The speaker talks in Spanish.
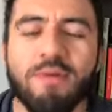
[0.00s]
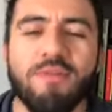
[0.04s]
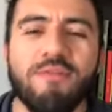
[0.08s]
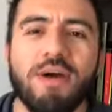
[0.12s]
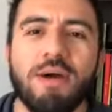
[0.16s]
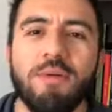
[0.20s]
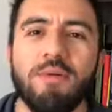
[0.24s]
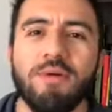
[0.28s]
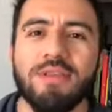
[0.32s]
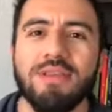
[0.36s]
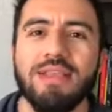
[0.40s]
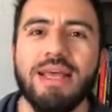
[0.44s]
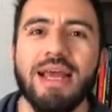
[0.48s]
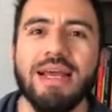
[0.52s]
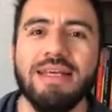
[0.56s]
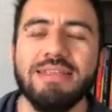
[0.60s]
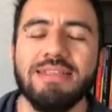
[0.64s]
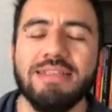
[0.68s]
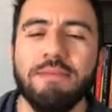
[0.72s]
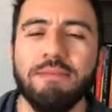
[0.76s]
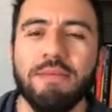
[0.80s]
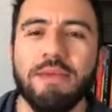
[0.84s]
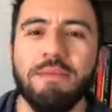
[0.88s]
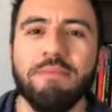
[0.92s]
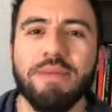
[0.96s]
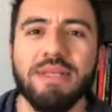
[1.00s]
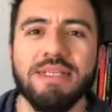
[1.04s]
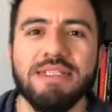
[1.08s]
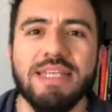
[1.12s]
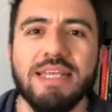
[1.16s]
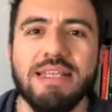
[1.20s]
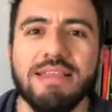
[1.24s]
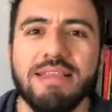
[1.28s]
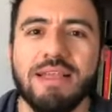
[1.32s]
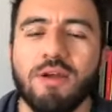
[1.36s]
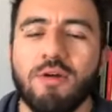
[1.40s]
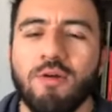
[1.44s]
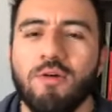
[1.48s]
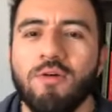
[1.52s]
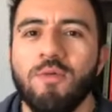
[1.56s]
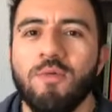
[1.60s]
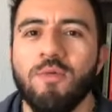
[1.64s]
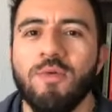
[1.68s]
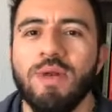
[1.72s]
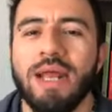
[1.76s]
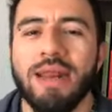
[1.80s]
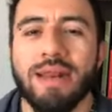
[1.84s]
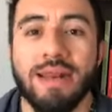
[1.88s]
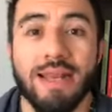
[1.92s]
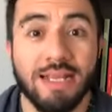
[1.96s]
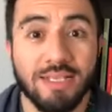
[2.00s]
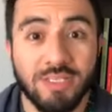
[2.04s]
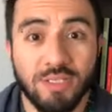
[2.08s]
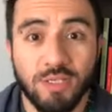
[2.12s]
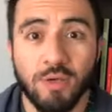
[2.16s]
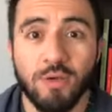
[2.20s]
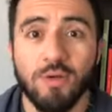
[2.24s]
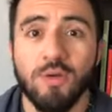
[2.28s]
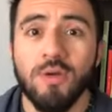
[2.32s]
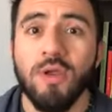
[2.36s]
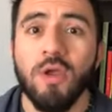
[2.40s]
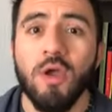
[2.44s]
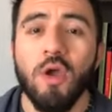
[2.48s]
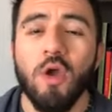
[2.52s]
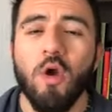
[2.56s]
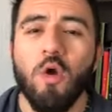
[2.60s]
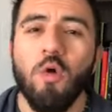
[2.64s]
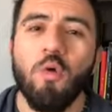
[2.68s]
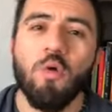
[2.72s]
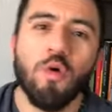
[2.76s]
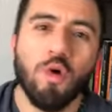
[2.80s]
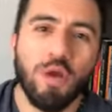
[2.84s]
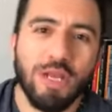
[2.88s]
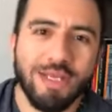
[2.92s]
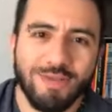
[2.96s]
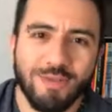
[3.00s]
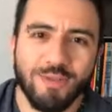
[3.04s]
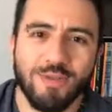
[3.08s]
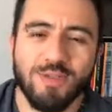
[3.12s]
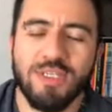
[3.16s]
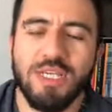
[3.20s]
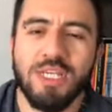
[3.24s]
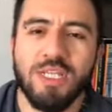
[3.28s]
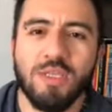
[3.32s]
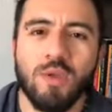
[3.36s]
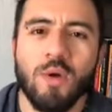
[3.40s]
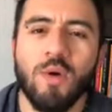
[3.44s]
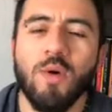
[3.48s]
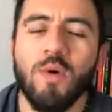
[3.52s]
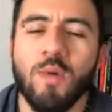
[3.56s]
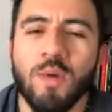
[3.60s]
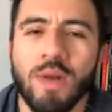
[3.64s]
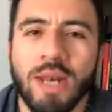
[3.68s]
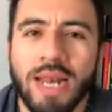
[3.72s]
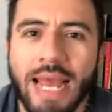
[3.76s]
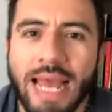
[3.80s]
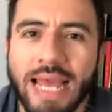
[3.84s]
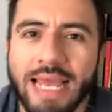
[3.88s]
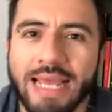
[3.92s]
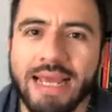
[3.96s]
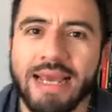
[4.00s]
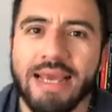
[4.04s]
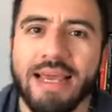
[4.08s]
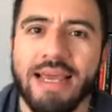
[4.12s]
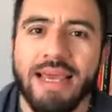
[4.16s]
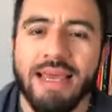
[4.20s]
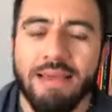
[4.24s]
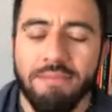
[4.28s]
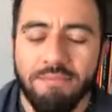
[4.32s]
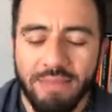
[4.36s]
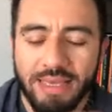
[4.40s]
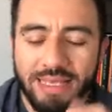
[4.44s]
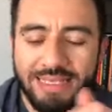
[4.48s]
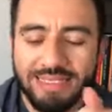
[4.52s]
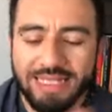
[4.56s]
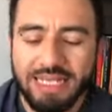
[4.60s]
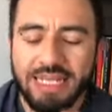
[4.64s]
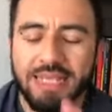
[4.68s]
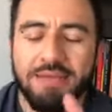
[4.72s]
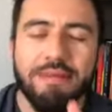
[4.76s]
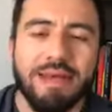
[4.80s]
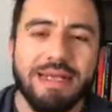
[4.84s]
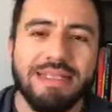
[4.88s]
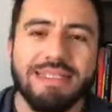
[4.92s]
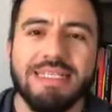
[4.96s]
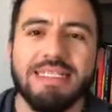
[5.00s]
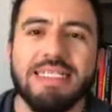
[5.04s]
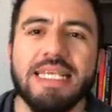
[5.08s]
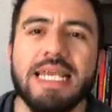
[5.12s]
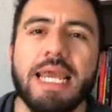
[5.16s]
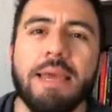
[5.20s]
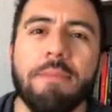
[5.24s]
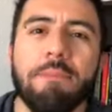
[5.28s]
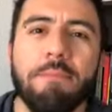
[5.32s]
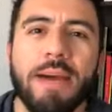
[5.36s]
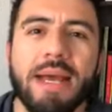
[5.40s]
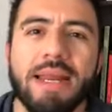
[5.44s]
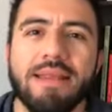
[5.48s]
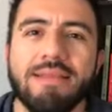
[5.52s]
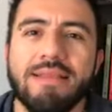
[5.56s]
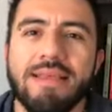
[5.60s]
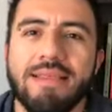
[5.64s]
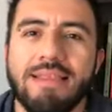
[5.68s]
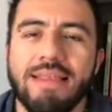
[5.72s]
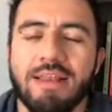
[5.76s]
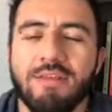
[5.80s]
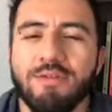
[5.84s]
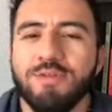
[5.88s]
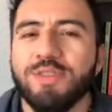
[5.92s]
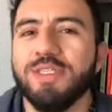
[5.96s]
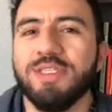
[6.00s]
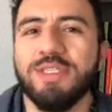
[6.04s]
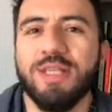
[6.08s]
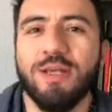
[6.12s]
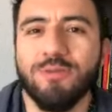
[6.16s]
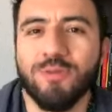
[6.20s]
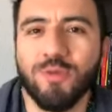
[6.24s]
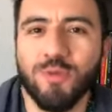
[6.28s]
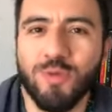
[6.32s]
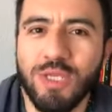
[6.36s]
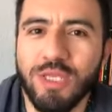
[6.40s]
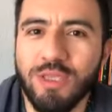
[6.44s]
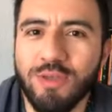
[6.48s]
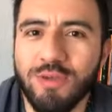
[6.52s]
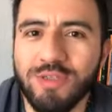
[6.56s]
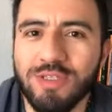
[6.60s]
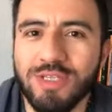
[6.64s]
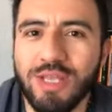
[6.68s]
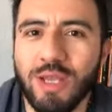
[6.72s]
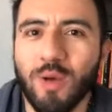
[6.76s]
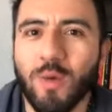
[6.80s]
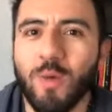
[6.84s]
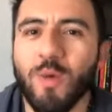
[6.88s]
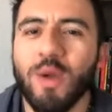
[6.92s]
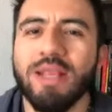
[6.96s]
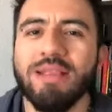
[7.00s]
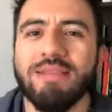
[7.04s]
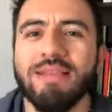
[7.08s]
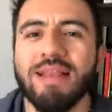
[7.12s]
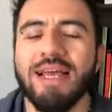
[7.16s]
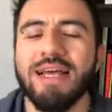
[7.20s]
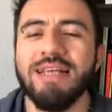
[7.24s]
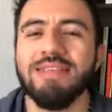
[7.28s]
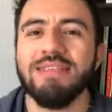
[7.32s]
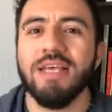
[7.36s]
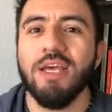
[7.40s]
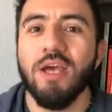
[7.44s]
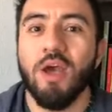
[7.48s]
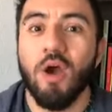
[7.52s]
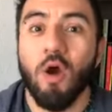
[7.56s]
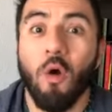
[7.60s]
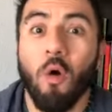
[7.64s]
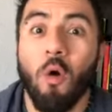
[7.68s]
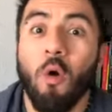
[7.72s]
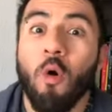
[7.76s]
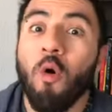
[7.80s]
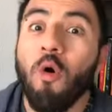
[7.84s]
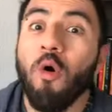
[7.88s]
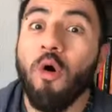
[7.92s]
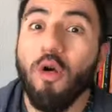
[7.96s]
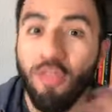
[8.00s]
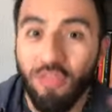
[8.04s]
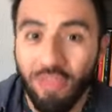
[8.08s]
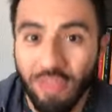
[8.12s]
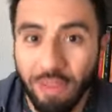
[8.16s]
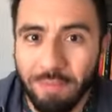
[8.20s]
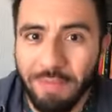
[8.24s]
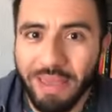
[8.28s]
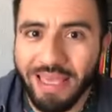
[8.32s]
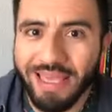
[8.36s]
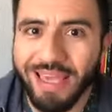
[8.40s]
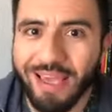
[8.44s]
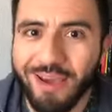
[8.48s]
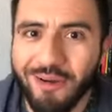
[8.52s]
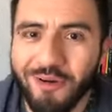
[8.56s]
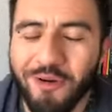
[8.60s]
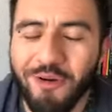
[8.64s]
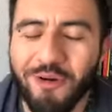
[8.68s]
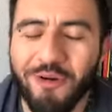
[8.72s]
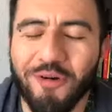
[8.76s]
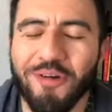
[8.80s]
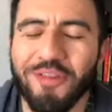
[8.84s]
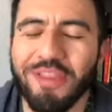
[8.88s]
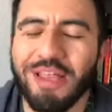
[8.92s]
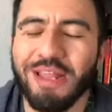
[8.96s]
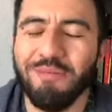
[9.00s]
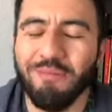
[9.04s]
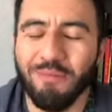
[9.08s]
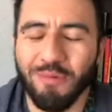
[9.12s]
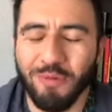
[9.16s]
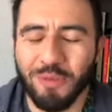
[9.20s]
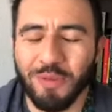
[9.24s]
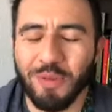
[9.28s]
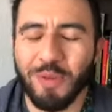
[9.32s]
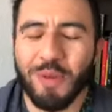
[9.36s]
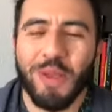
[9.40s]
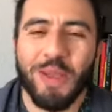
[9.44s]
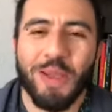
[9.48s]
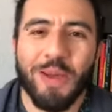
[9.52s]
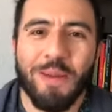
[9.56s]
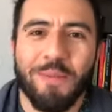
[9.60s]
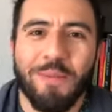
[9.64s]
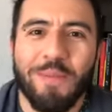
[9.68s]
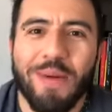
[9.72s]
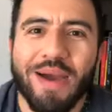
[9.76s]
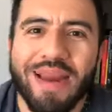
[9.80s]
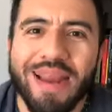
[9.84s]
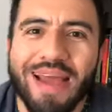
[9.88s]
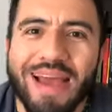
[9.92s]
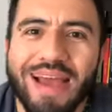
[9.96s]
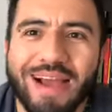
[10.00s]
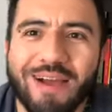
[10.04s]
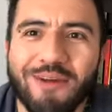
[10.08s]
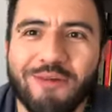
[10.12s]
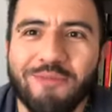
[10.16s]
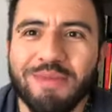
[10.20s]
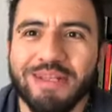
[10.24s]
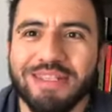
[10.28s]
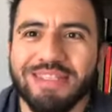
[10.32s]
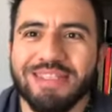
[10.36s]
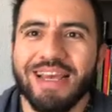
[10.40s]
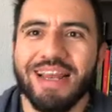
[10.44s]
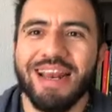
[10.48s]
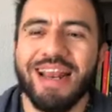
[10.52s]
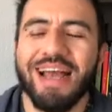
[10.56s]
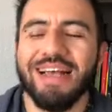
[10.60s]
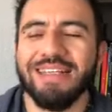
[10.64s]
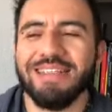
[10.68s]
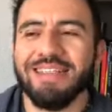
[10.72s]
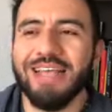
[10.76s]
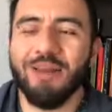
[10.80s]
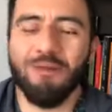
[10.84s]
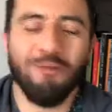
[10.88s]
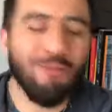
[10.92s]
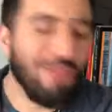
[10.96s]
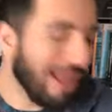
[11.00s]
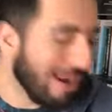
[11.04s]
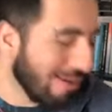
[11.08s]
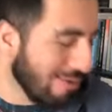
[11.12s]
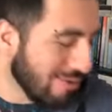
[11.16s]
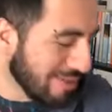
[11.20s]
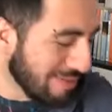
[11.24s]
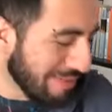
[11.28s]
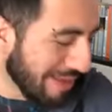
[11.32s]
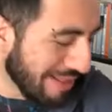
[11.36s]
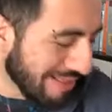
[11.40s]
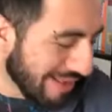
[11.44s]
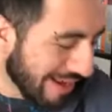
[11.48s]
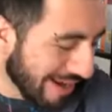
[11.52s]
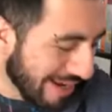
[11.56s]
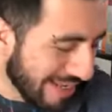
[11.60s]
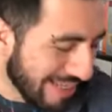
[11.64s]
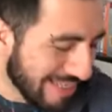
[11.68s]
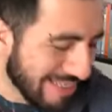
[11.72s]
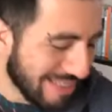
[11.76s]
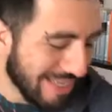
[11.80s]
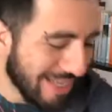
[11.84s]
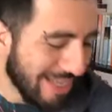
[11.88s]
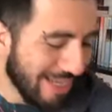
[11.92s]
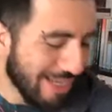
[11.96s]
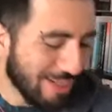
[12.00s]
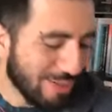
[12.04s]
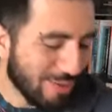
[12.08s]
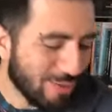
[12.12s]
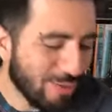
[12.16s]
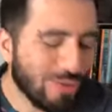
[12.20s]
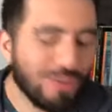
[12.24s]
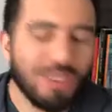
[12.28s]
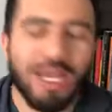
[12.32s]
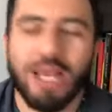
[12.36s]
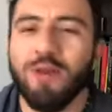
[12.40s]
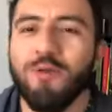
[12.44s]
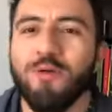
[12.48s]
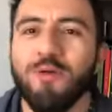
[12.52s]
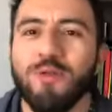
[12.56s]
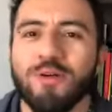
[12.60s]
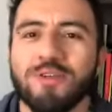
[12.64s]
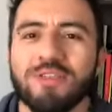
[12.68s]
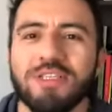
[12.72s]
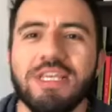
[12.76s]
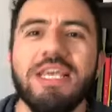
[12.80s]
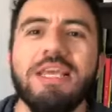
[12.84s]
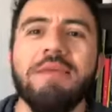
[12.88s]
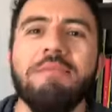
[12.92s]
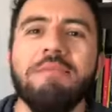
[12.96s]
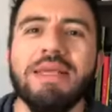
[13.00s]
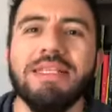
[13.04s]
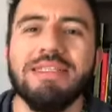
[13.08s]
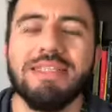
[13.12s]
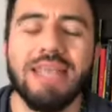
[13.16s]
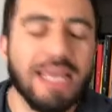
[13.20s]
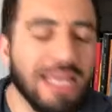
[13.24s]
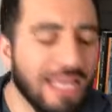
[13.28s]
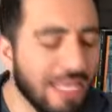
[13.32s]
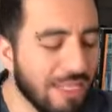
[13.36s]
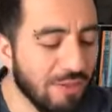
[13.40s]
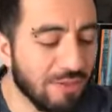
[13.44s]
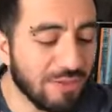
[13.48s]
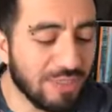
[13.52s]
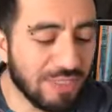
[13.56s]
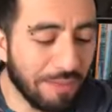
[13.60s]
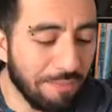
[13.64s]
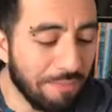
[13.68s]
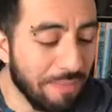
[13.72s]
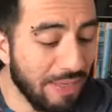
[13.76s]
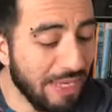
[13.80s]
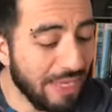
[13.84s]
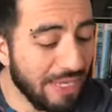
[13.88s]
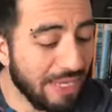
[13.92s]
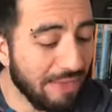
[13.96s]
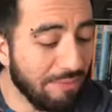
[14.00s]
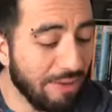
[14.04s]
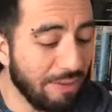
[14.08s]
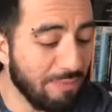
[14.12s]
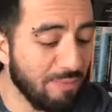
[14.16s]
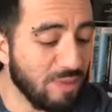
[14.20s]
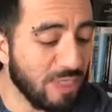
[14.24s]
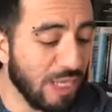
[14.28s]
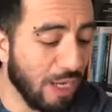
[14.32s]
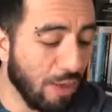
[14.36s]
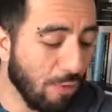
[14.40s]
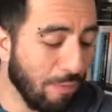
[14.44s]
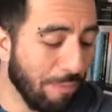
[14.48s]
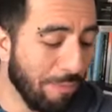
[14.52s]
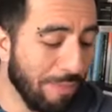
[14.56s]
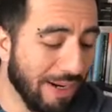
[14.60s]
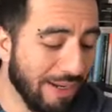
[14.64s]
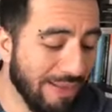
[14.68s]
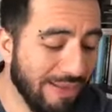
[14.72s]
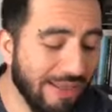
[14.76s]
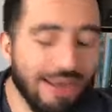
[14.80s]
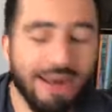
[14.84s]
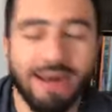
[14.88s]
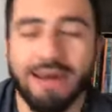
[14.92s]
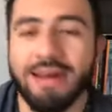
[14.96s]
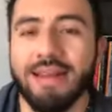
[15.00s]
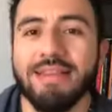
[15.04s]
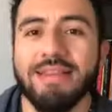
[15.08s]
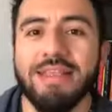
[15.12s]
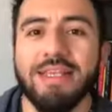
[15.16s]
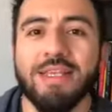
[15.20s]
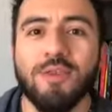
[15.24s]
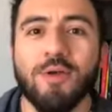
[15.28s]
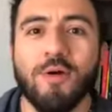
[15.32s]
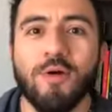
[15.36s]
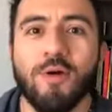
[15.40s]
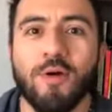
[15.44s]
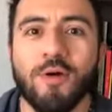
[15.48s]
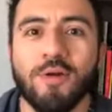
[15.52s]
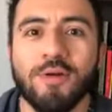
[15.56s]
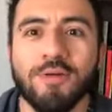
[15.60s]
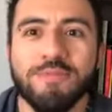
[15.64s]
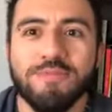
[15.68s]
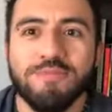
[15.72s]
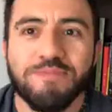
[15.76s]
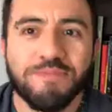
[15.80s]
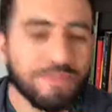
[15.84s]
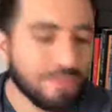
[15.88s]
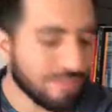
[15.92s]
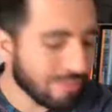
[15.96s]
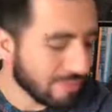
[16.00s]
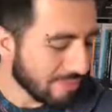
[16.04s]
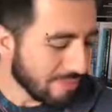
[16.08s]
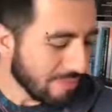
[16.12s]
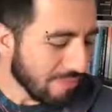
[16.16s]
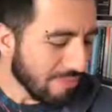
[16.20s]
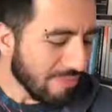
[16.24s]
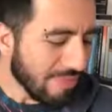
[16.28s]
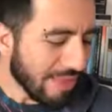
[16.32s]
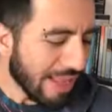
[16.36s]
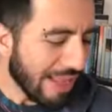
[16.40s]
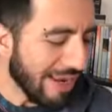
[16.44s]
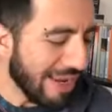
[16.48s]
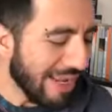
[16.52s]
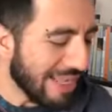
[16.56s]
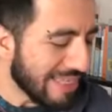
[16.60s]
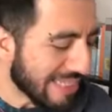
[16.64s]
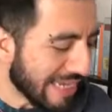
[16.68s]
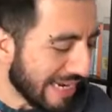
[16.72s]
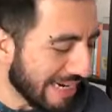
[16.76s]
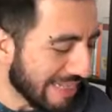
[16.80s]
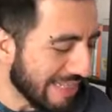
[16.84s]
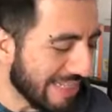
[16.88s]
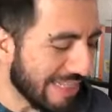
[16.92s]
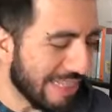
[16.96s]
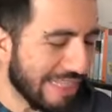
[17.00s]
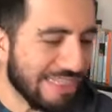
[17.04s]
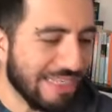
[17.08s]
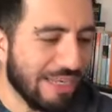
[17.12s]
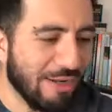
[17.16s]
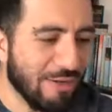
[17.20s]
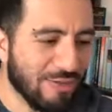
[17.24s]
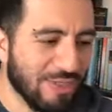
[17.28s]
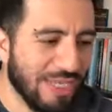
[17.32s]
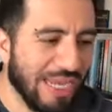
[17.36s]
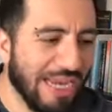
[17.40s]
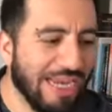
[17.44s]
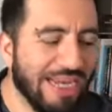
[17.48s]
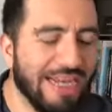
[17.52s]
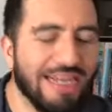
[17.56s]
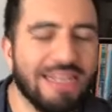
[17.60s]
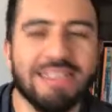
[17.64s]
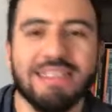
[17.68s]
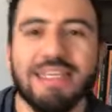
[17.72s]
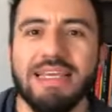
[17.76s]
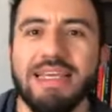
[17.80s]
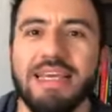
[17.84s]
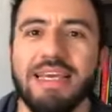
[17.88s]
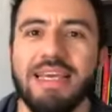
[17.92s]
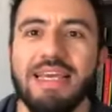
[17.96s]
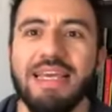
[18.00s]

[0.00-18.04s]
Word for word: por favor te hagas también presente con una reacción, un corazoncito, un like, me escribas desde qué parte de los Estados Unidos te encuentras o de México o del mundo para comenzar a saludarlos y mandarles sus saludos y mensajitos también que vamos a compartir al ratito con las cartitas de Los Ángeles.